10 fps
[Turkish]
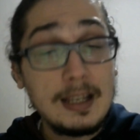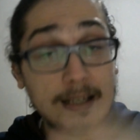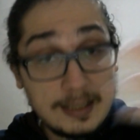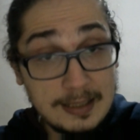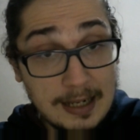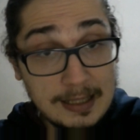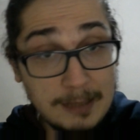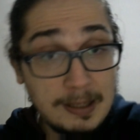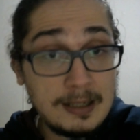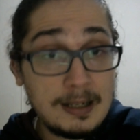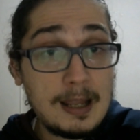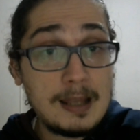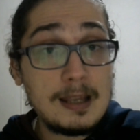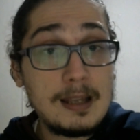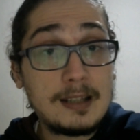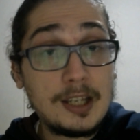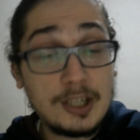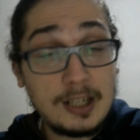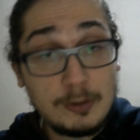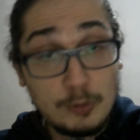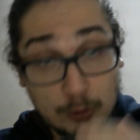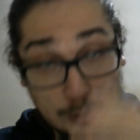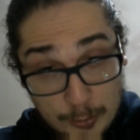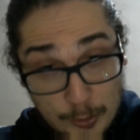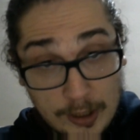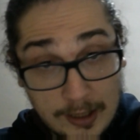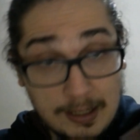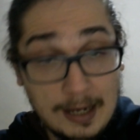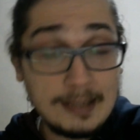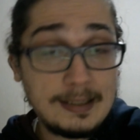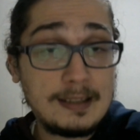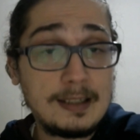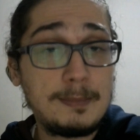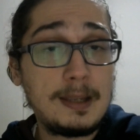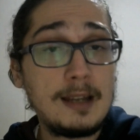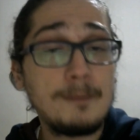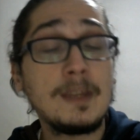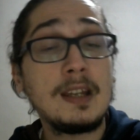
Sizler de beni e, teşkil ediyorsunuz böyle gayret ettirmeye.